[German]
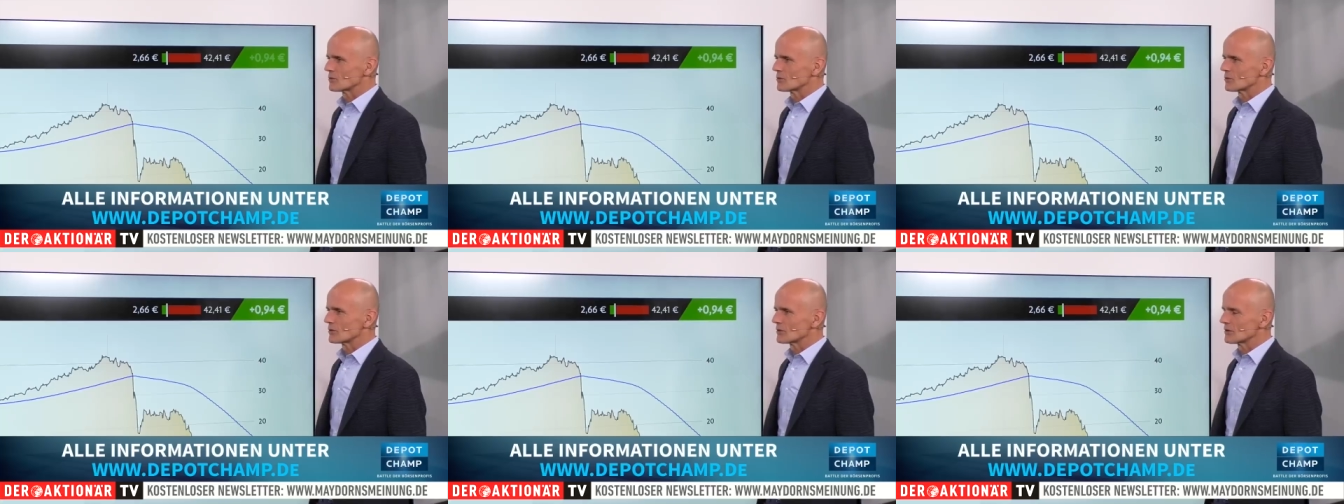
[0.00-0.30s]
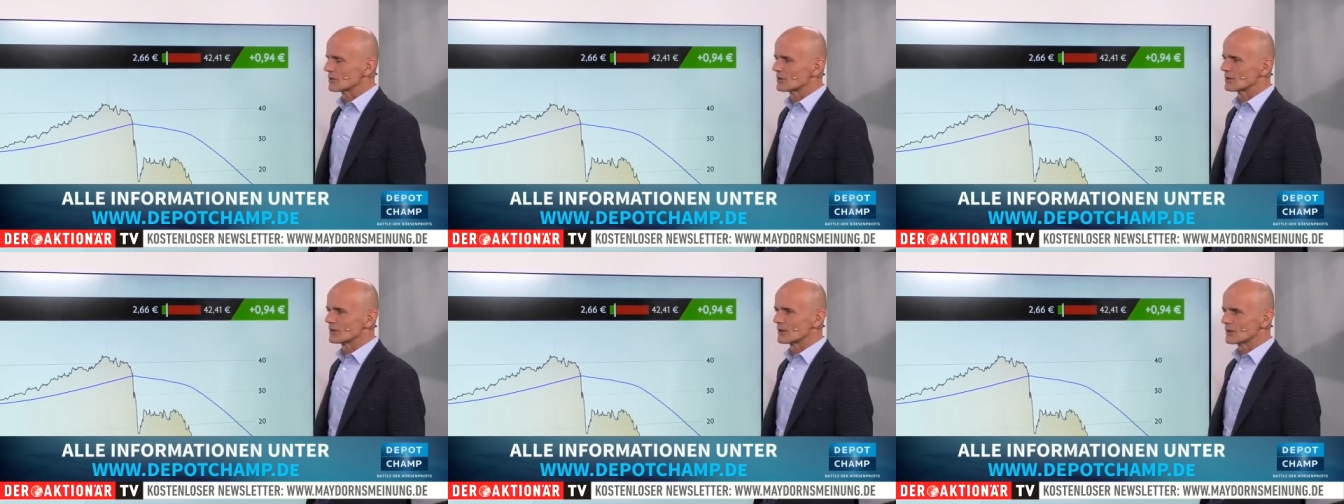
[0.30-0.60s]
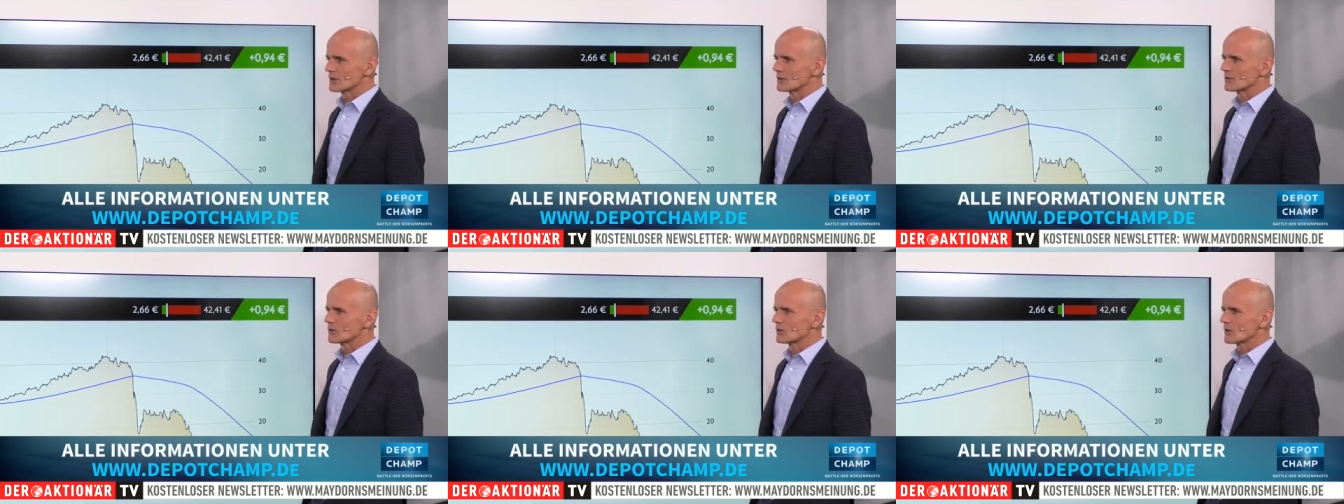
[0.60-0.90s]
Und
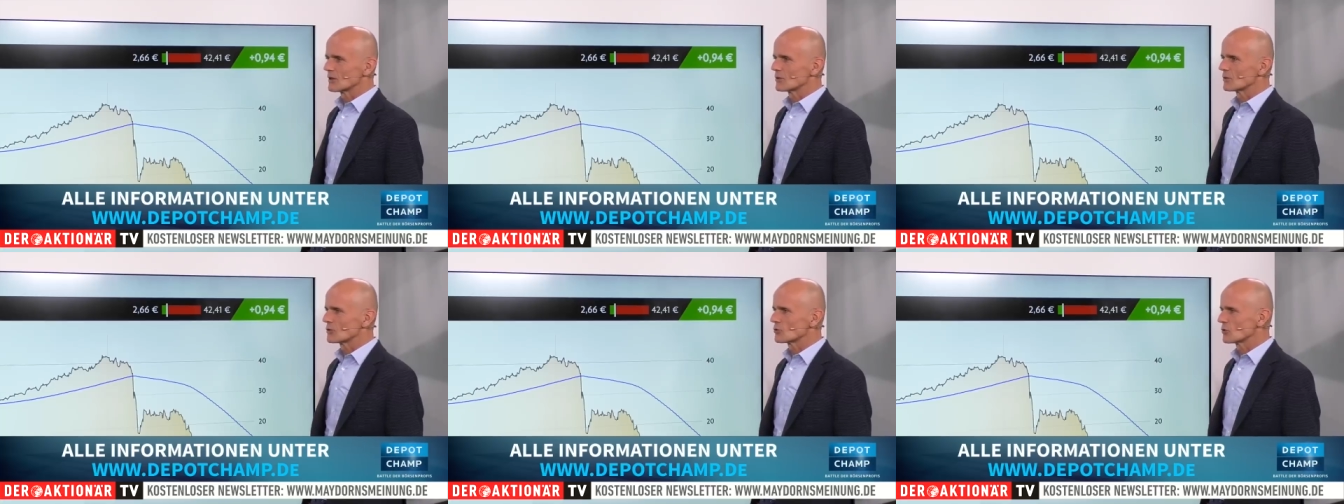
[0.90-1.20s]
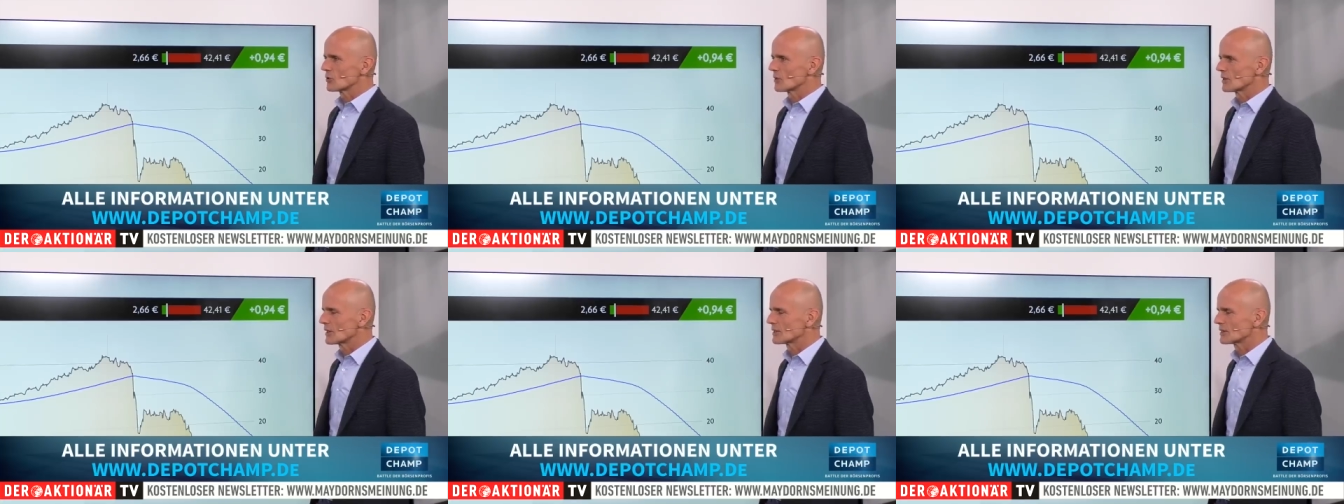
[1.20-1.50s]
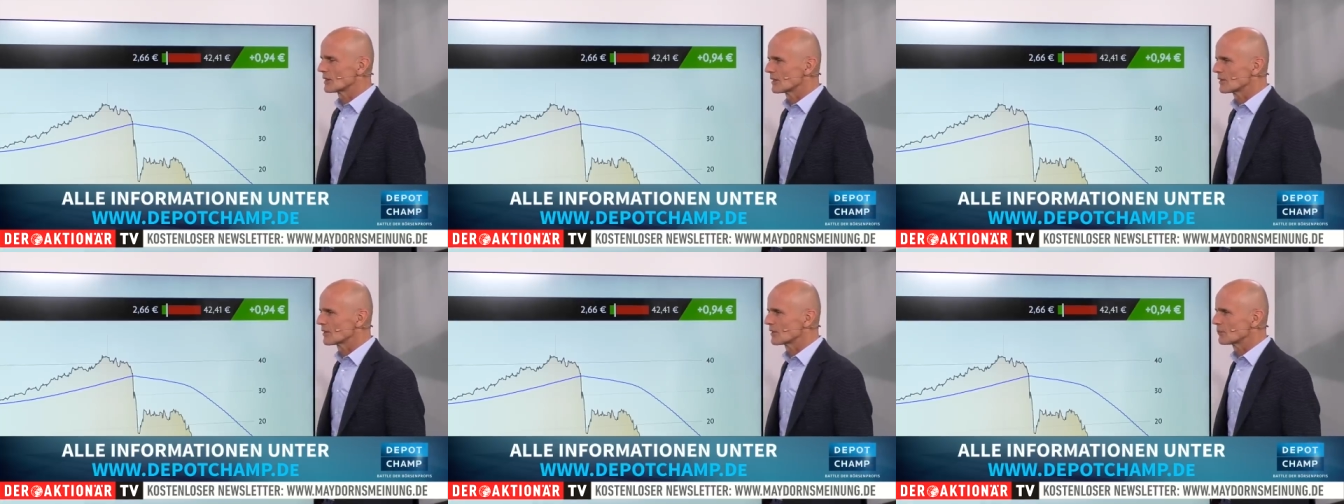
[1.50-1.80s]
das ist dann schon ein
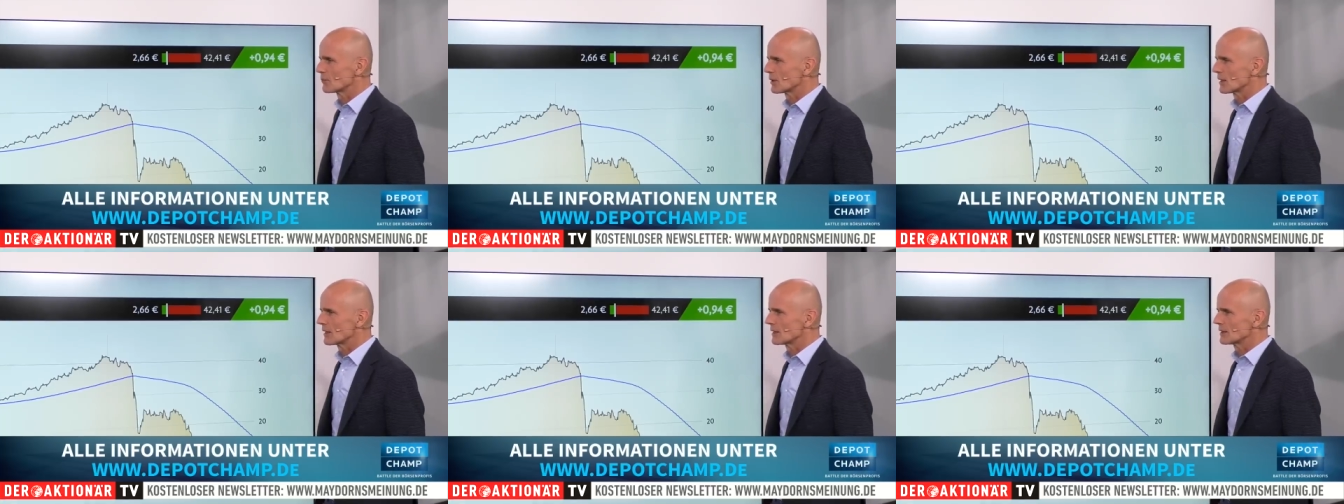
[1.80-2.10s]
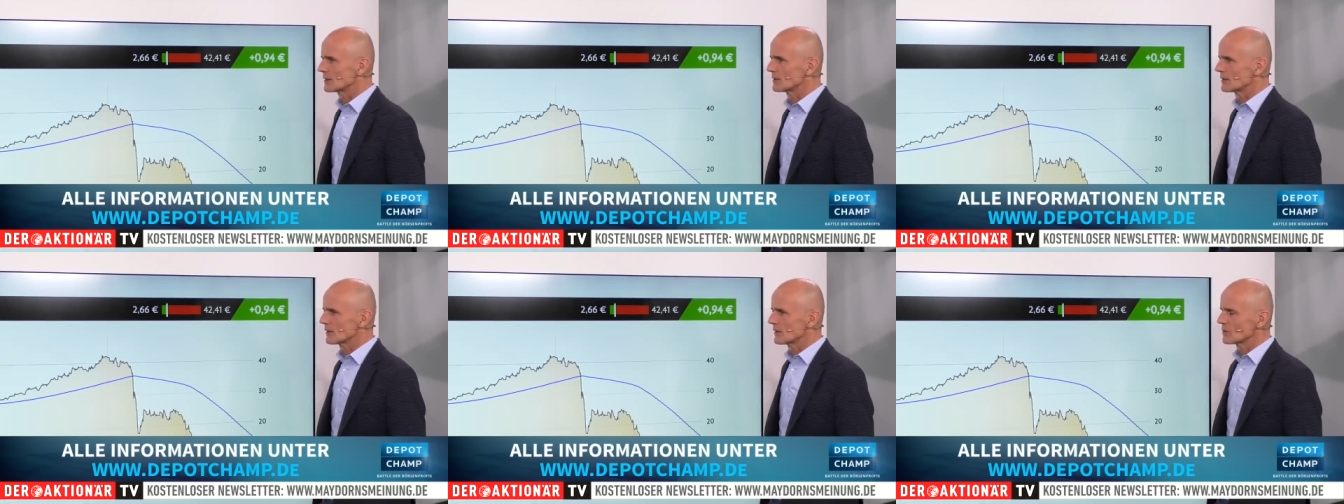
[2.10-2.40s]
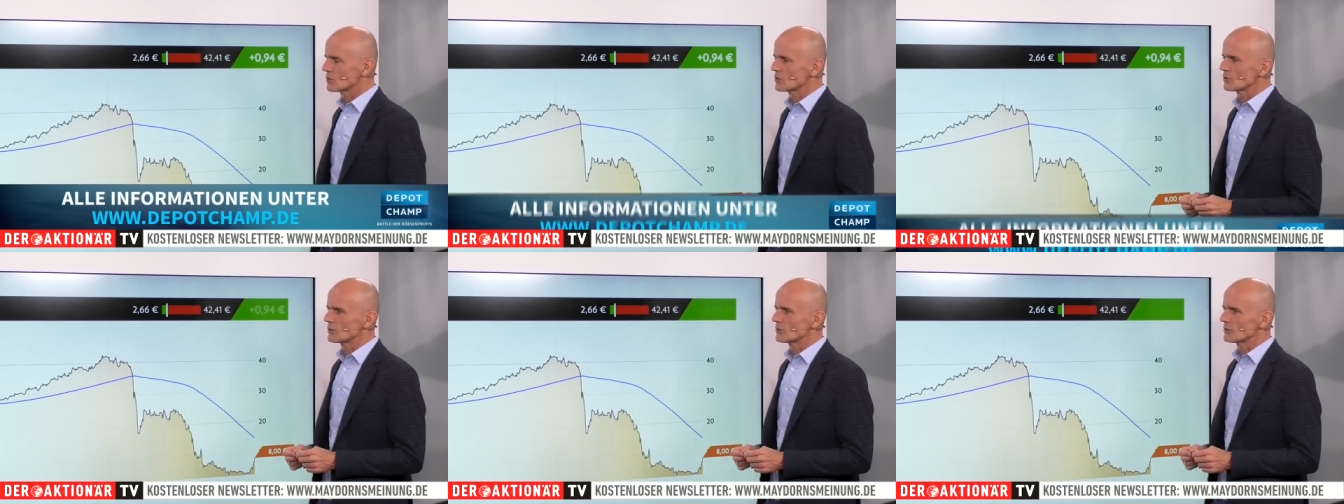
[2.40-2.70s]
ganz anderer Preis.
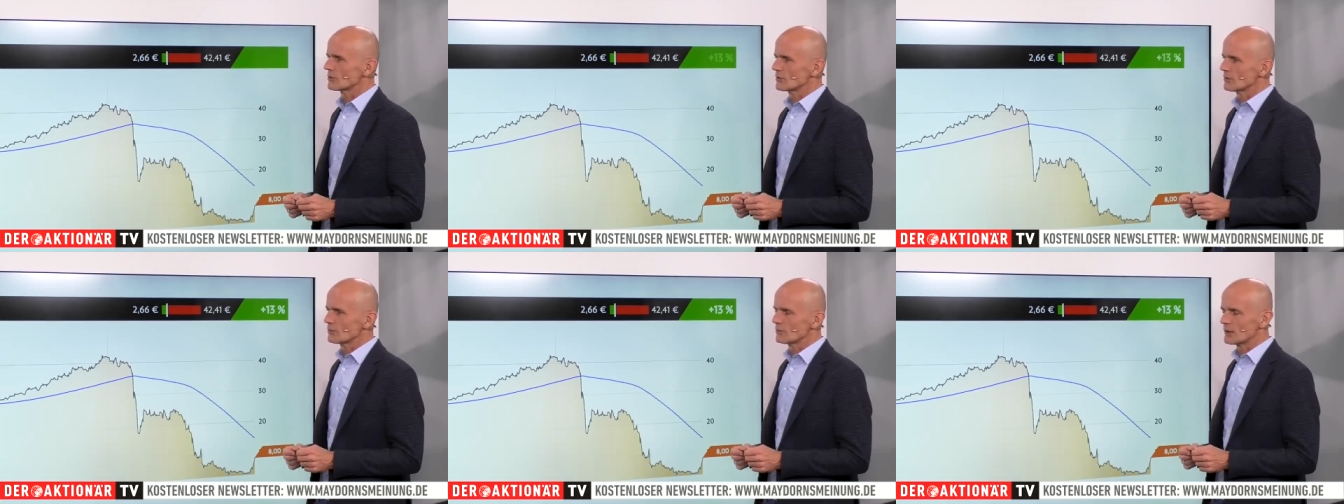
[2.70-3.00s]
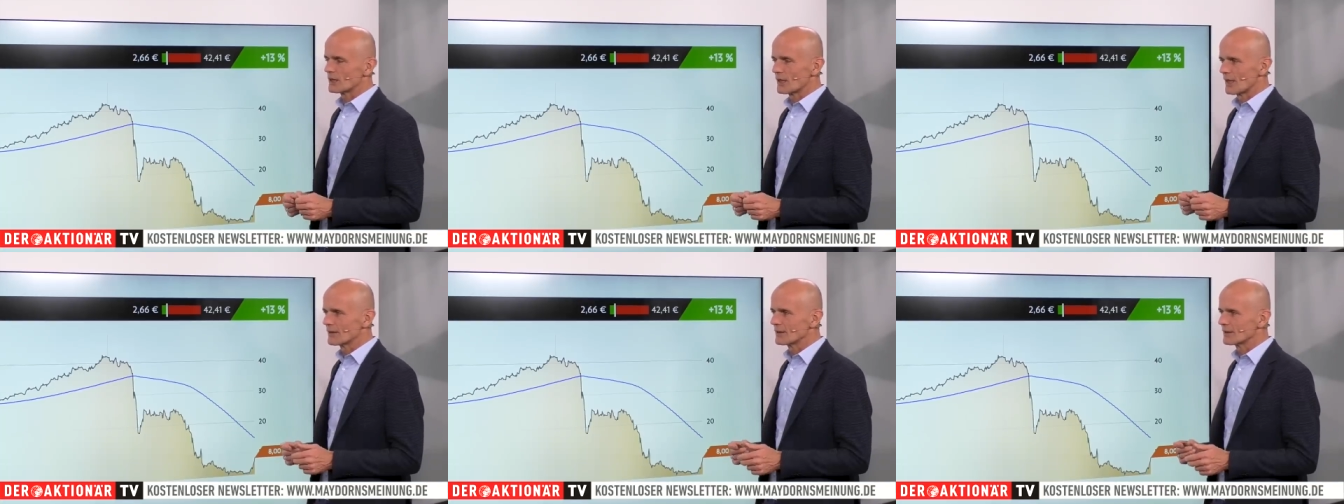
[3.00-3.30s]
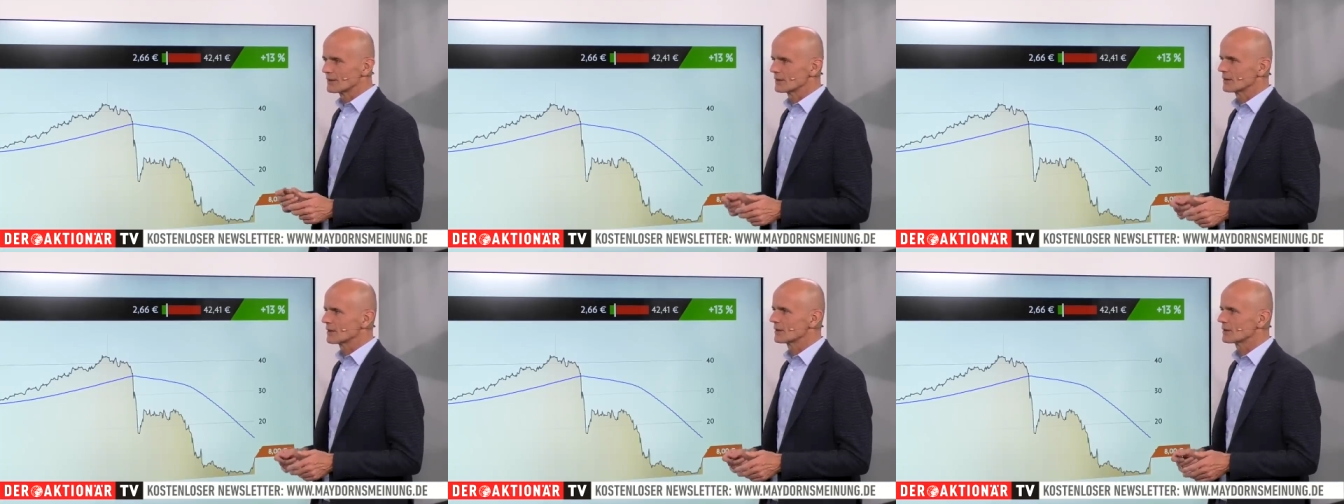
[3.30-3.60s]
Also
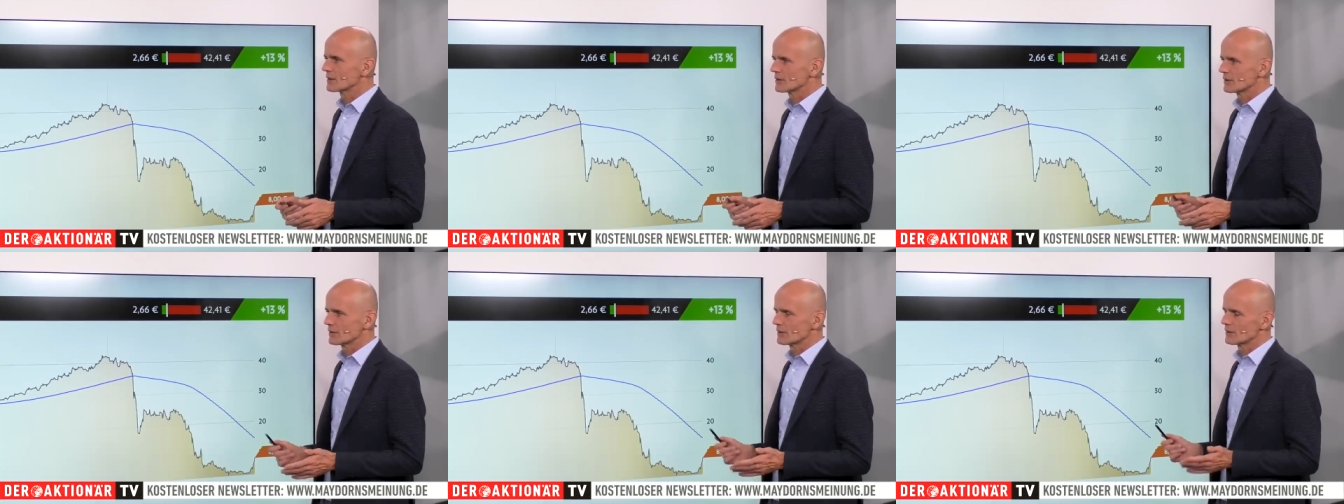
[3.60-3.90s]
bekannt ist ja, dass